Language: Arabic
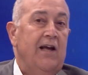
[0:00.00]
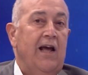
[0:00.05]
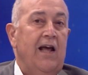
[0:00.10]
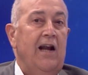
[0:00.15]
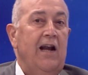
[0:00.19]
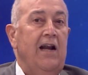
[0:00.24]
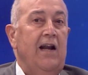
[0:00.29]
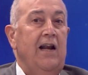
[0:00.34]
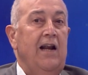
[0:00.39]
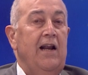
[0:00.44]

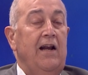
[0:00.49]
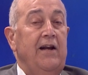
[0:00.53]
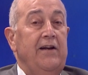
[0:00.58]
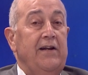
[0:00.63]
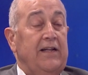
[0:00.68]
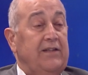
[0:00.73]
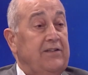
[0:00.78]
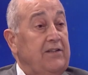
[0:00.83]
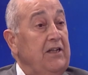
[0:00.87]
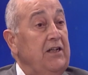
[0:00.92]

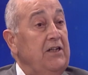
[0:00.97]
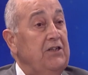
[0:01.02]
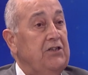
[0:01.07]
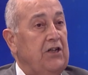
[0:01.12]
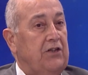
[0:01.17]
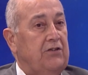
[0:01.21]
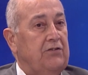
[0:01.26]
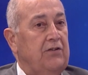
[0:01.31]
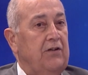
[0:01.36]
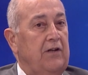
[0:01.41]
النتيجه
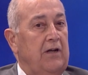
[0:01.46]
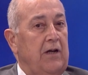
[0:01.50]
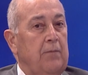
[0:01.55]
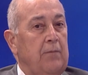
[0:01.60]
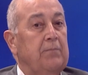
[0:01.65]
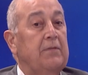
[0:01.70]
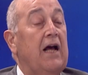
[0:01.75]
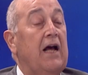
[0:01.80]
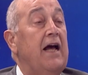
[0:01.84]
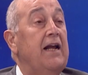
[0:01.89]
نتيجة
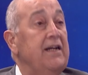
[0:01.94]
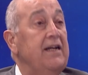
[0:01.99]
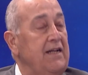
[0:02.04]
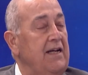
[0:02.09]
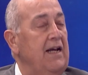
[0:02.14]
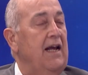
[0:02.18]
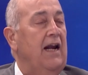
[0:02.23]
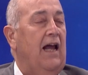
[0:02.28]
إمكانية